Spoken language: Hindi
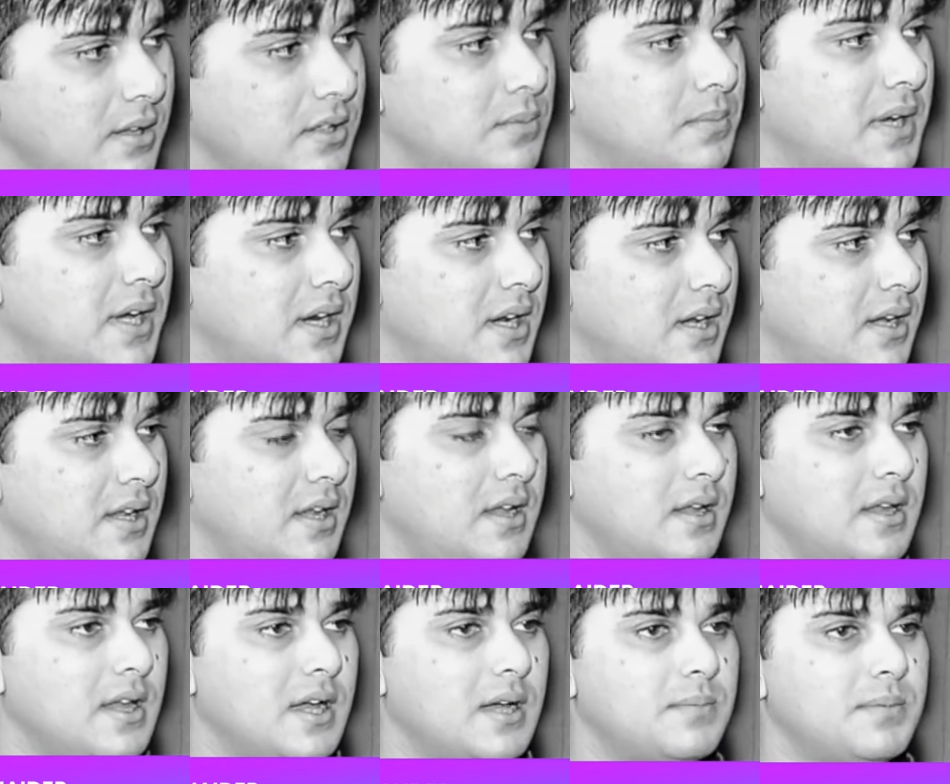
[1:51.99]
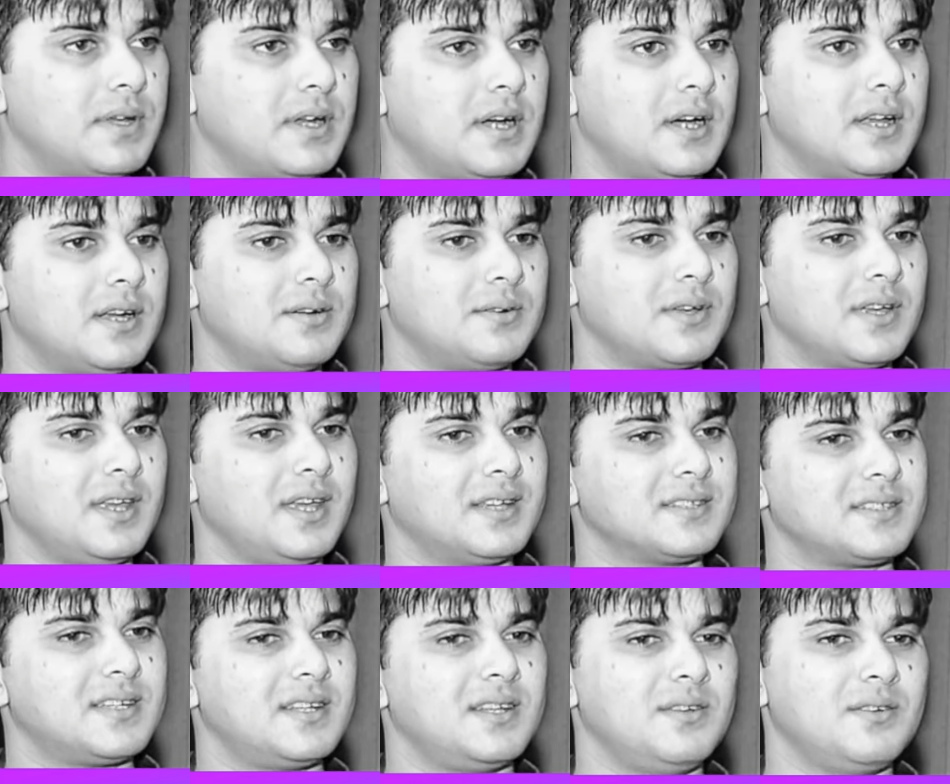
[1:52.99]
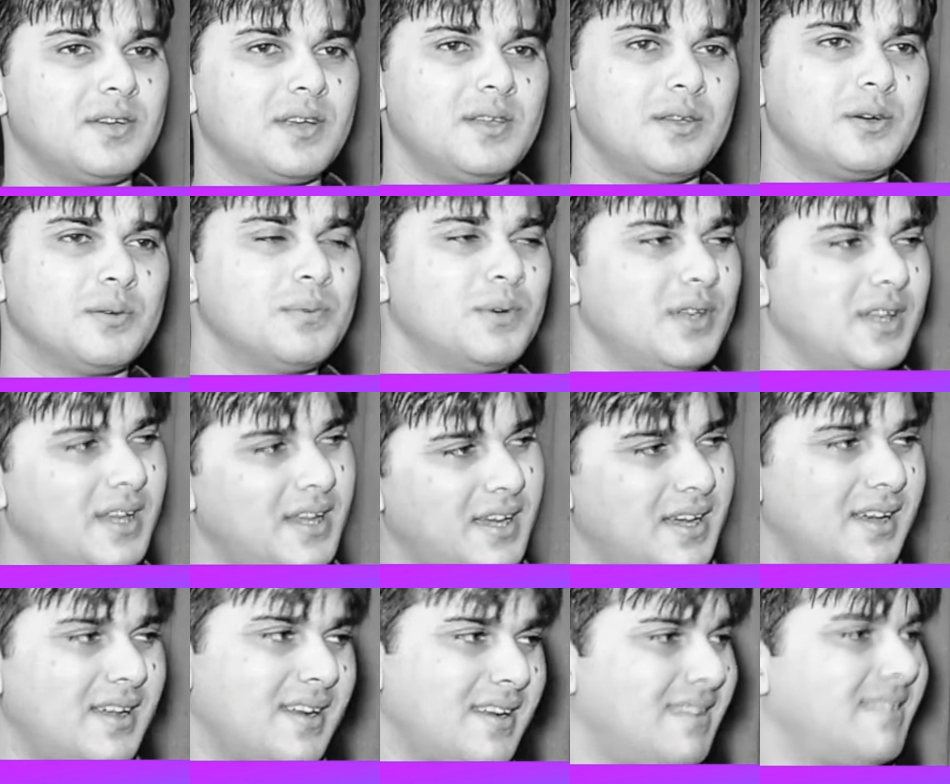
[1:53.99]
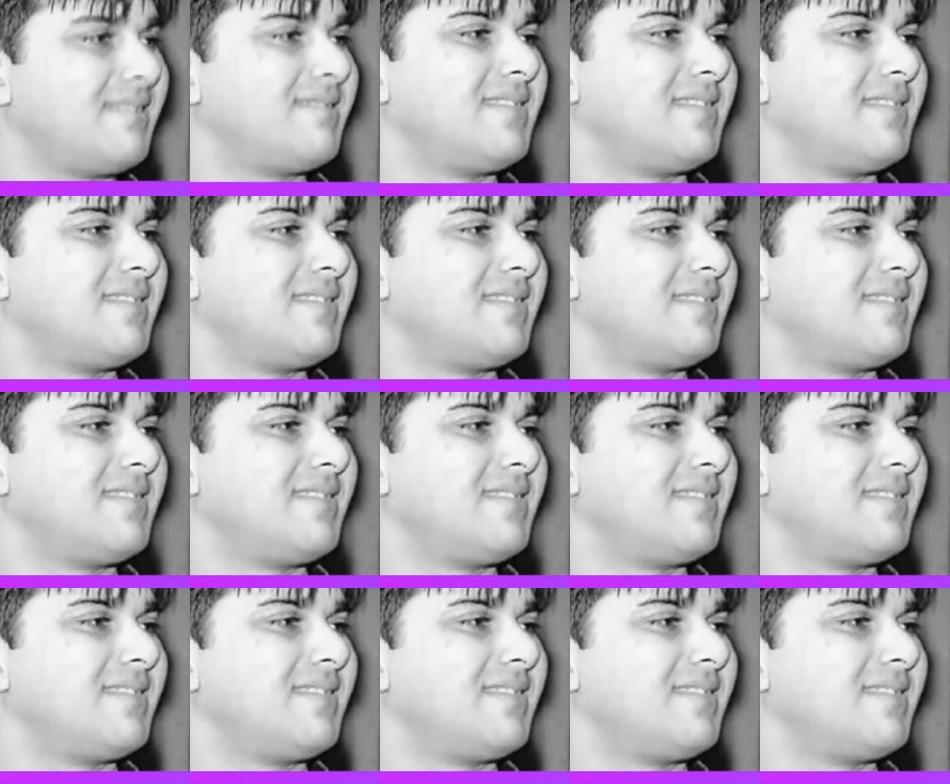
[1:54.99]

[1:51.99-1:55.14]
दोबारा यहाँ पर आ रहा हूँ कहीं ऐसा नहीं हो कि लोग बोले यार